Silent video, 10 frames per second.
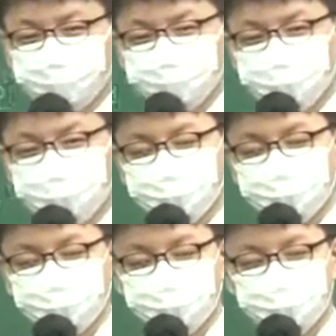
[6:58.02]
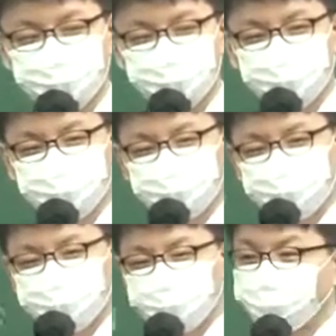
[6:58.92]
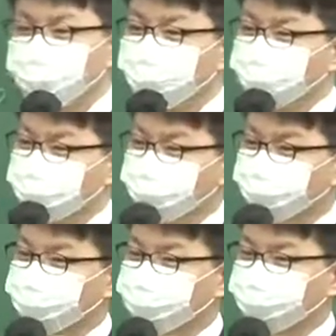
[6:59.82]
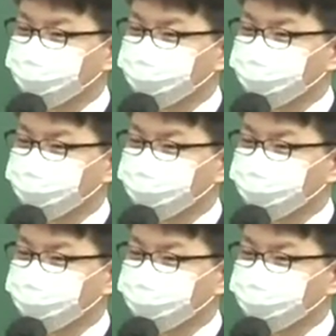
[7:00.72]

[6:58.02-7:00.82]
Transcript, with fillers: 저기 사회 과목인가요, 고등학교